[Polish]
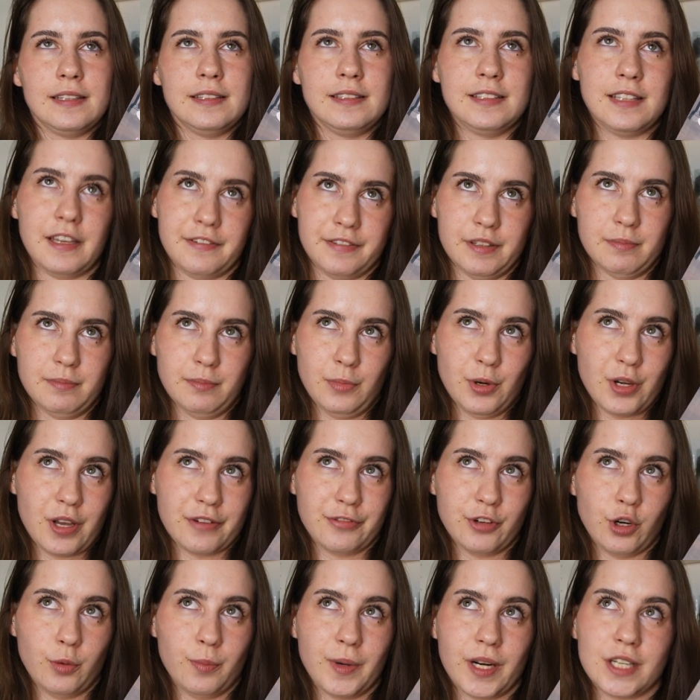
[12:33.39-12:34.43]
nie wiem, moja
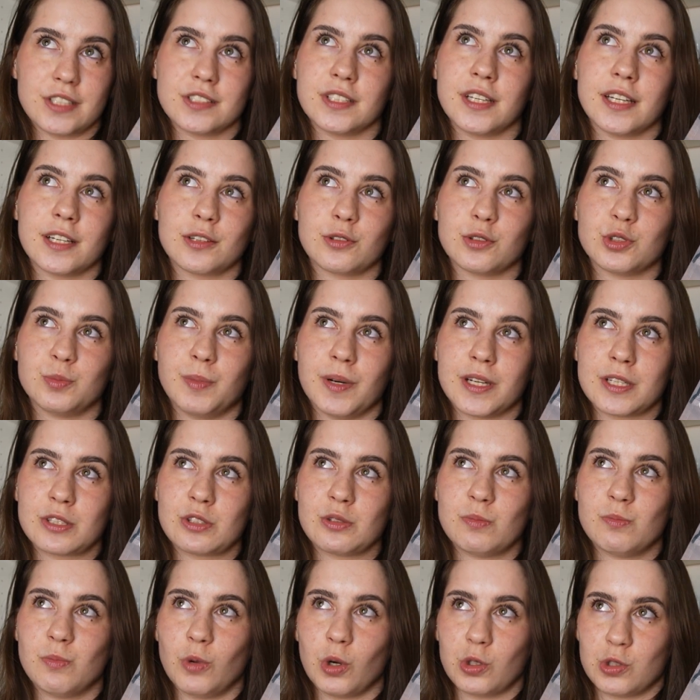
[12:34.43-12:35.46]
wyobraźnia jakoś
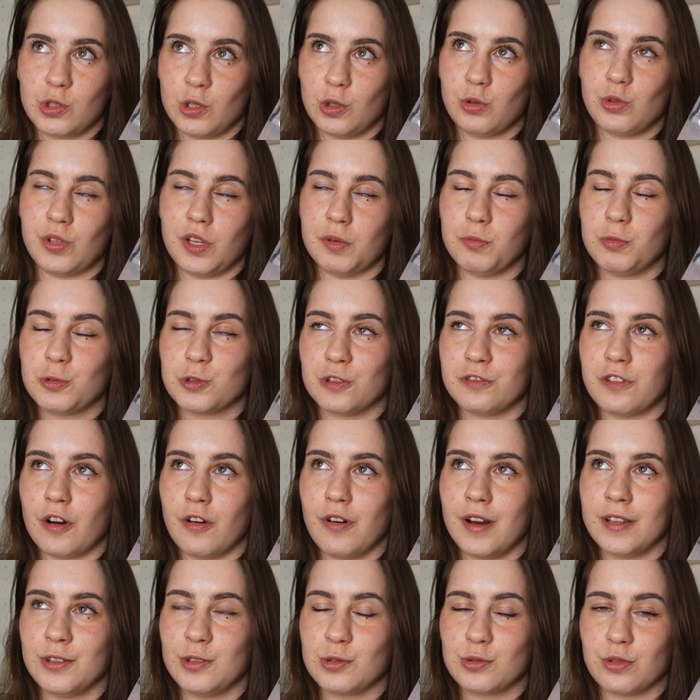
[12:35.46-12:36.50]
bardzo mocno tutaj
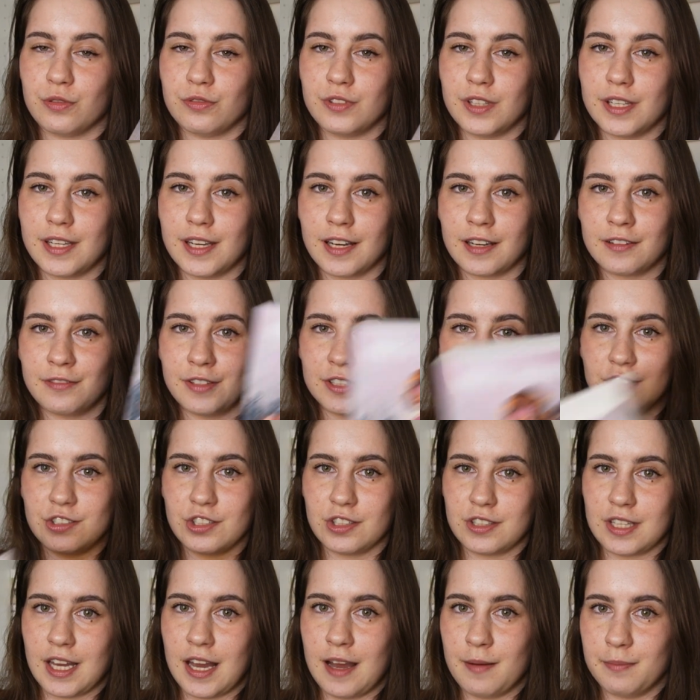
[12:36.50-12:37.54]
buzowała. Dosłownie jak wiecie,
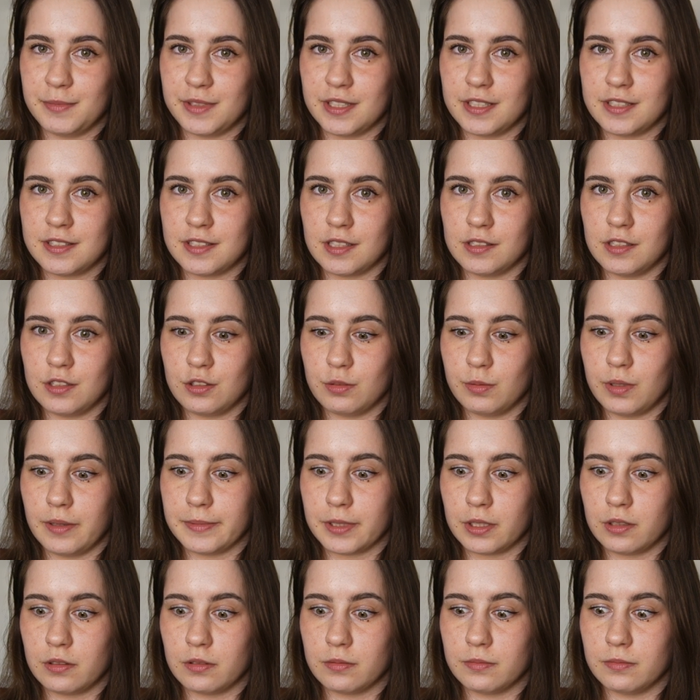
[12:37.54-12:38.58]
czytałam tę scenę, to miałam
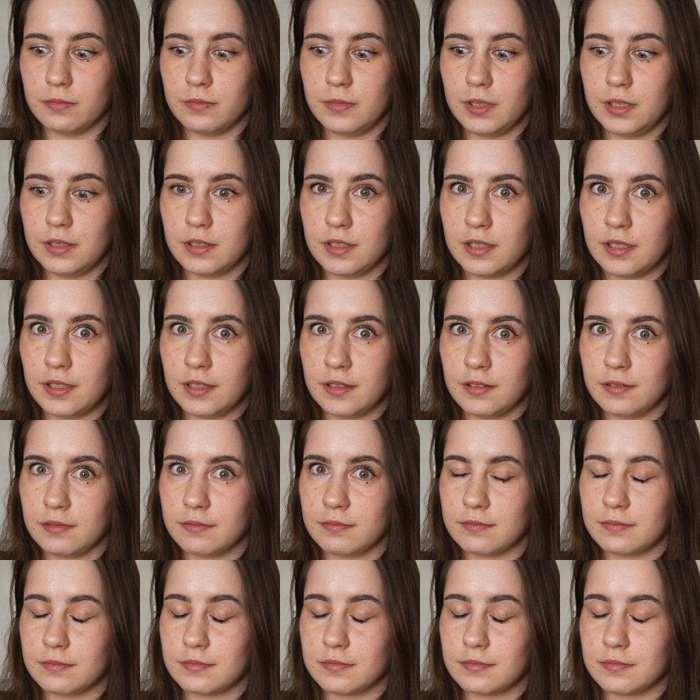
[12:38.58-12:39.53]
taką minę,